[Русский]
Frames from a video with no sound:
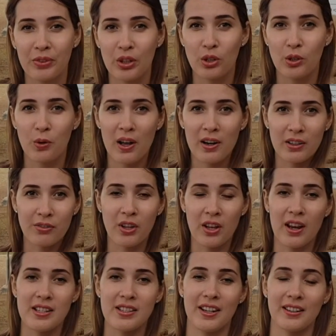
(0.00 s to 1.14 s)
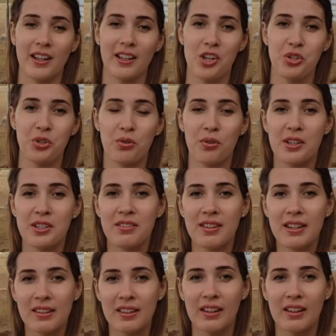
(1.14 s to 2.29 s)
ЮАР – это вторая страна нашей
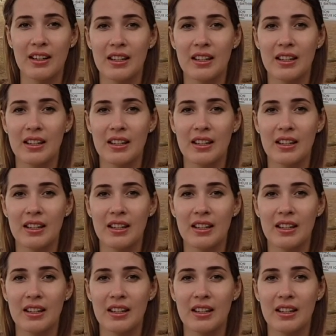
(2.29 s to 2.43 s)
кругосветки,